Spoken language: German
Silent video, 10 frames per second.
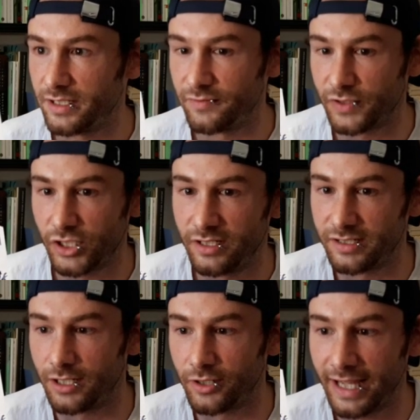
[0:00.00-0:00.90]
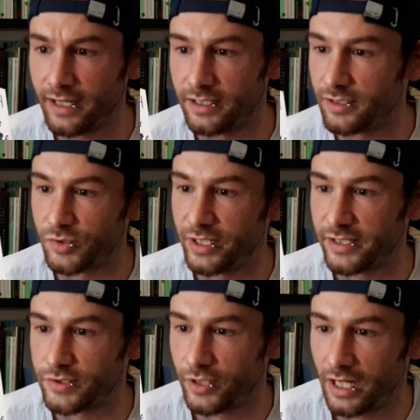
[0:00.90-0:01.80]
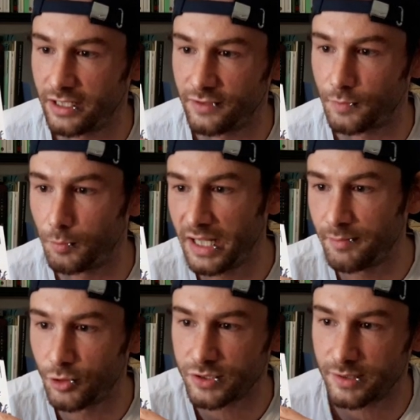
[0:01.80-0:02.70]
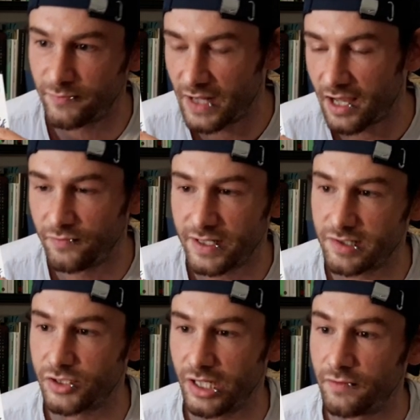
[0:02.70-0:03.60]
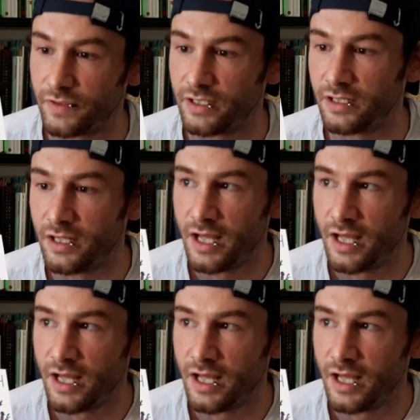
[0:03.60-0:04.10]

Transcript: die verschiedenen Tauchgänge, die zunächst noch relativ problemlos im flachen Wasser stattfinden,